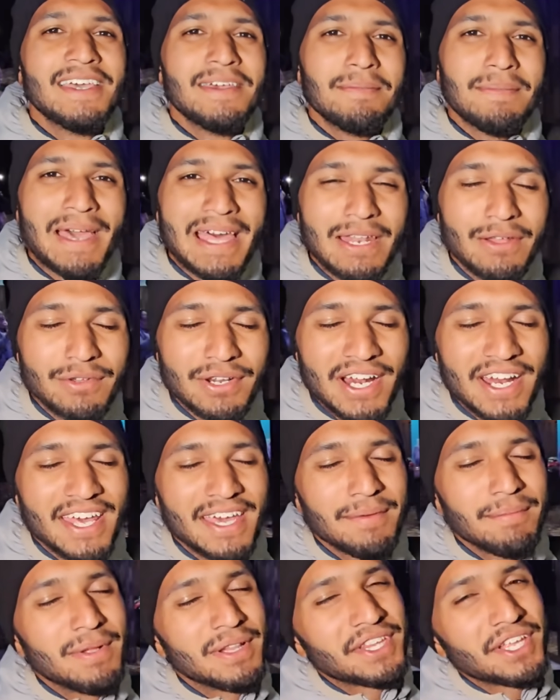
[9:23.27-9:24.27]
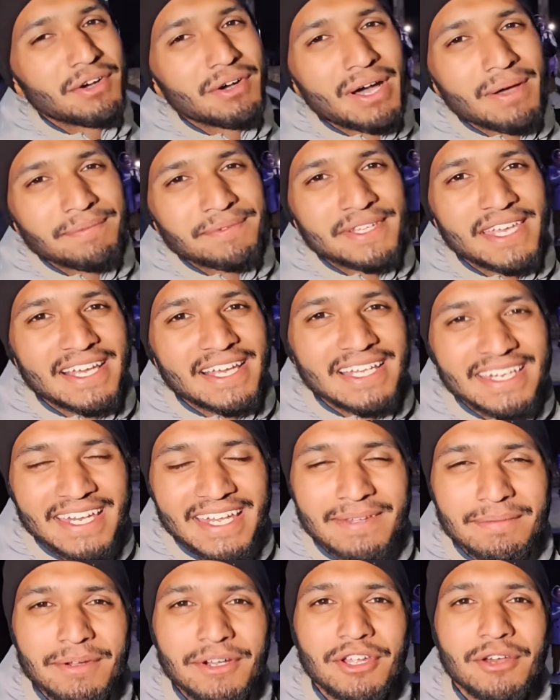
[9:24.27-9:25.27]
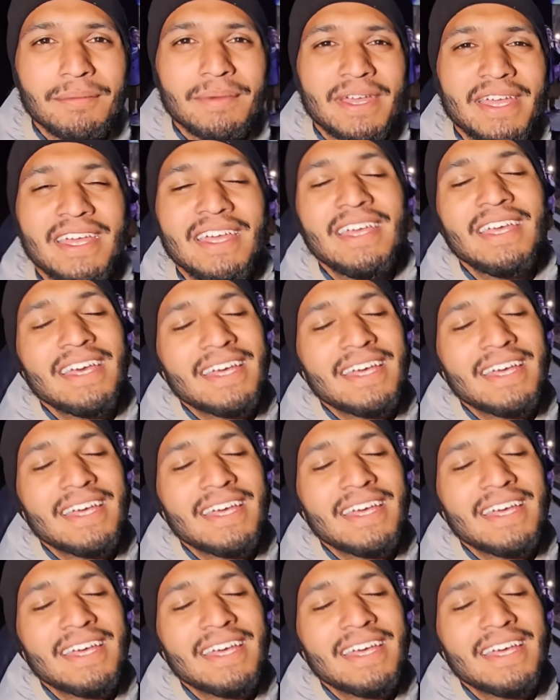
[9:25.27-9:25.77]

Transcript: मैं आलोक राणा मिलता हूँ आपसे अगली नई वीडियो में